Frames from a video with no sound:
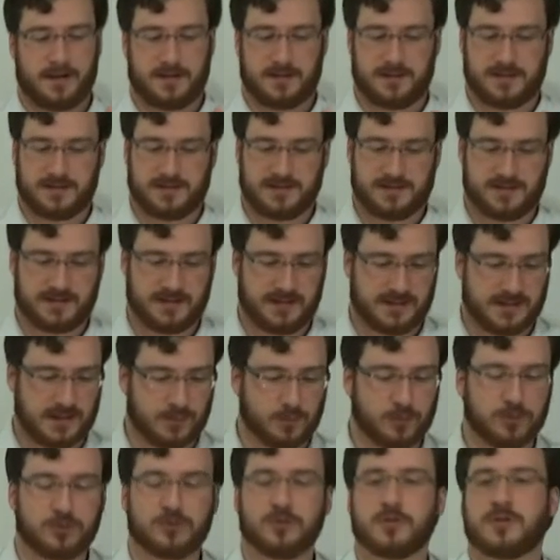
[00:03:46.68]
c'est un
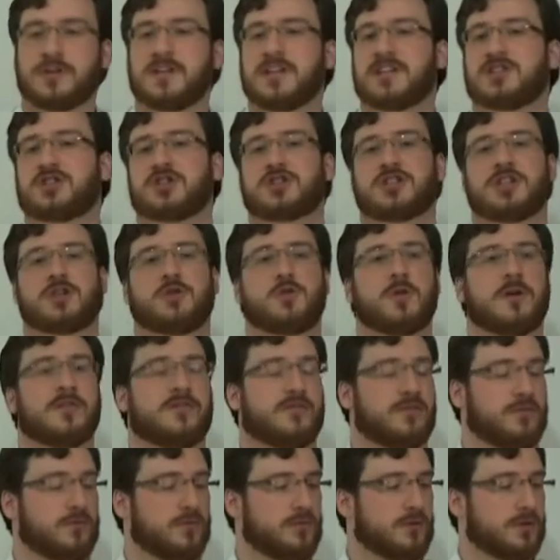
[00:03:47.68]
monsieur qui a changé de
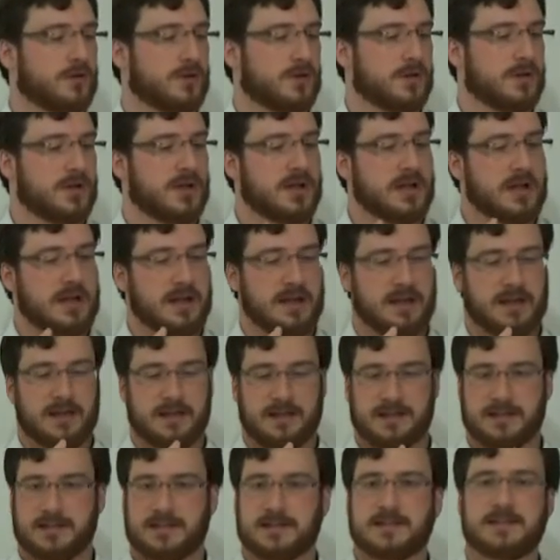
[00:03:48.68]
coiffure,
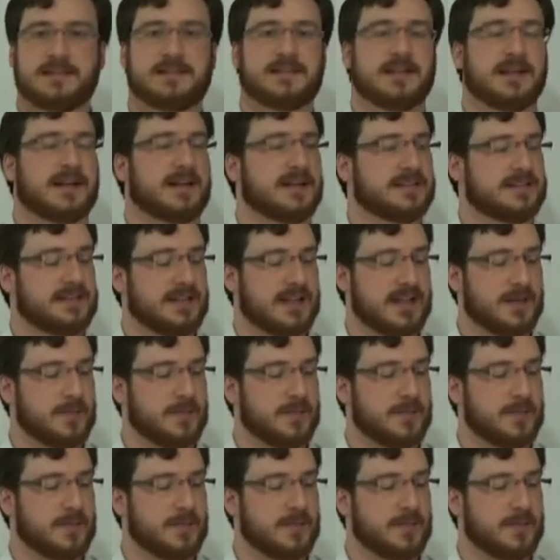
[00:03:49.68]
qui s'est rasé la